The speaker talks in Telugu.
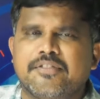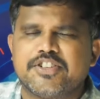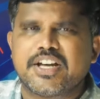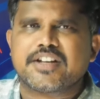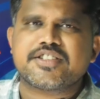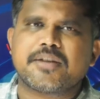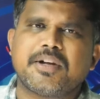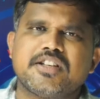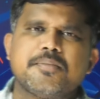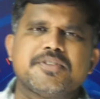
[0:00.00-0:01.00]
విచారణ
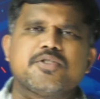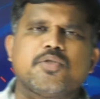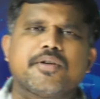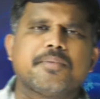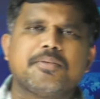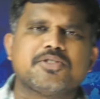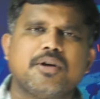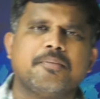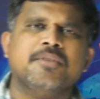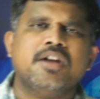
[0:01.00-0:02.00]
జరపాలని చెప్పేసి కుటుంబ
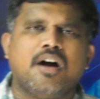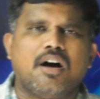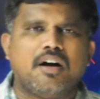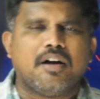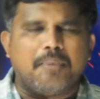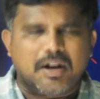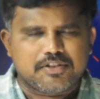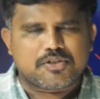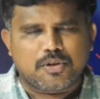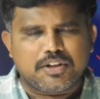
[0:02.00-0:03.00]
ప్రభుత్వం
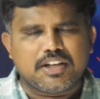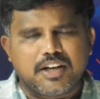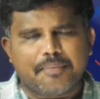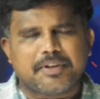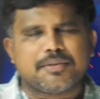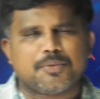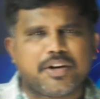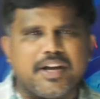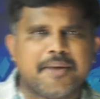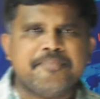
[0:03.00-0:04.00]
భావిస్తోంది ఈ
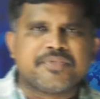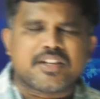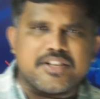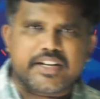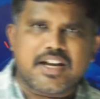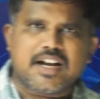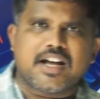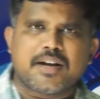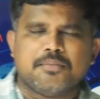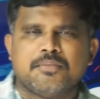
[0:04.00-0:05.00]
నేపథ్యంలోనే
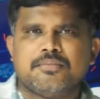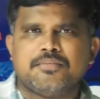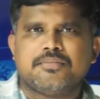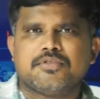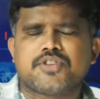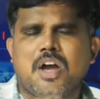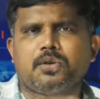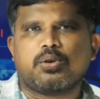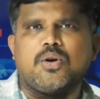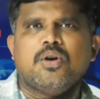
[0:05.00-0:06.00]
జకియాకాలం
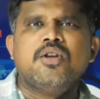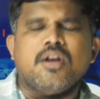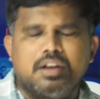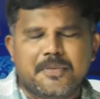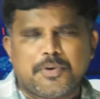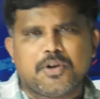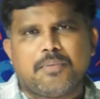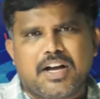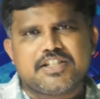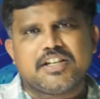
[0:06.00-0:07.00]
సాకులో ఇప్పుడు
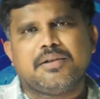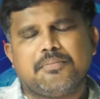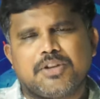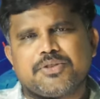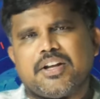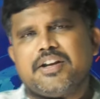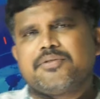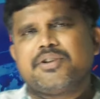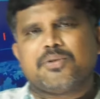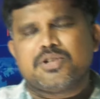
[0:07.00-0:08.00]
మాజీ
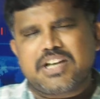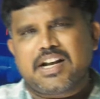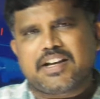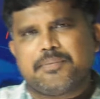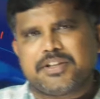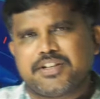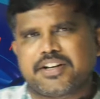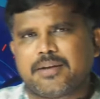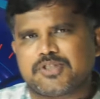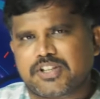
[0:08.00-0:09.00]
మంత్రులైనటువంటి రోజా అలాగే
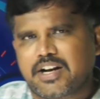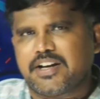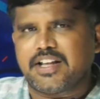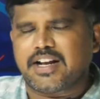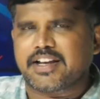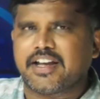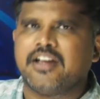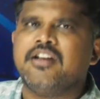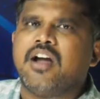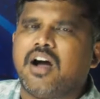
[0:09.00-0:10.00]
పెద్దిరెడ్డి రామచంద్రారెడ్డి అలాగే
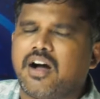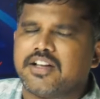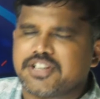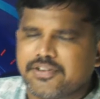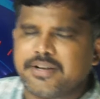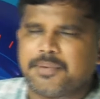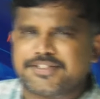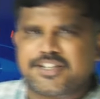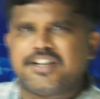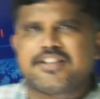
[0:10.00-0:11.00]
చెవిరెడ్డి
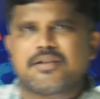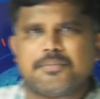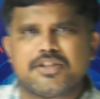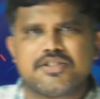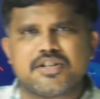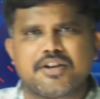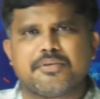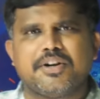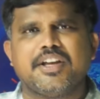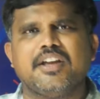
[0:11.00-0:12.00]
భాస్కర్ రెడ్డికి
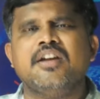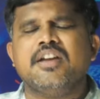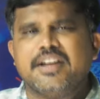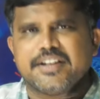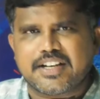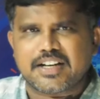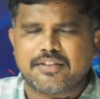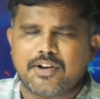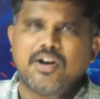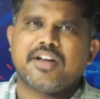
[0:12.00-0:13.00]
సంబంధించినటువంటి ఈ
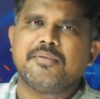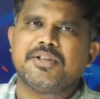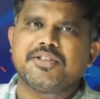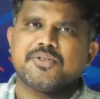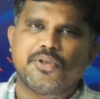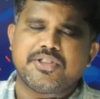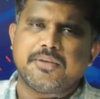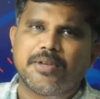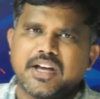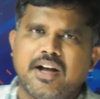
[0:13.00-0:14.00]
టికెట్ల వ్యవహారం ఏదైతే ఉందో
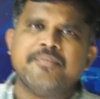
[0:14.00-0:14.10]
దీని మీద